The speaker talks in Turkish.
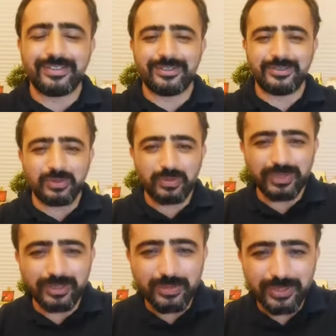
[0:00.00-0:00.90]
Ee,
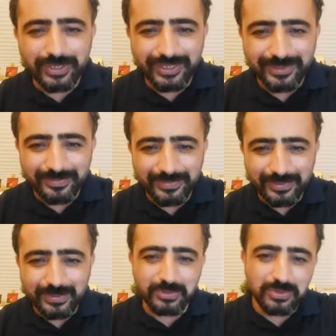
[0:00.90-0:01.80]
yorumları bu
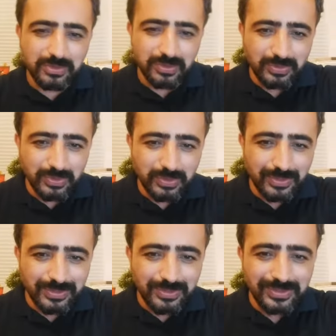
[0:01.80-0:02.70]
arada konuşuyorum
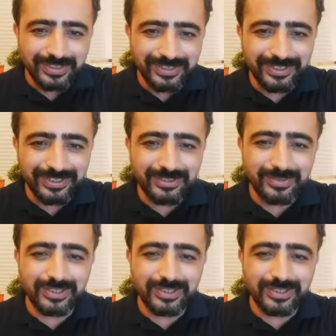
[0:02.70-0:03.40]
yorum yazıyorsanız ya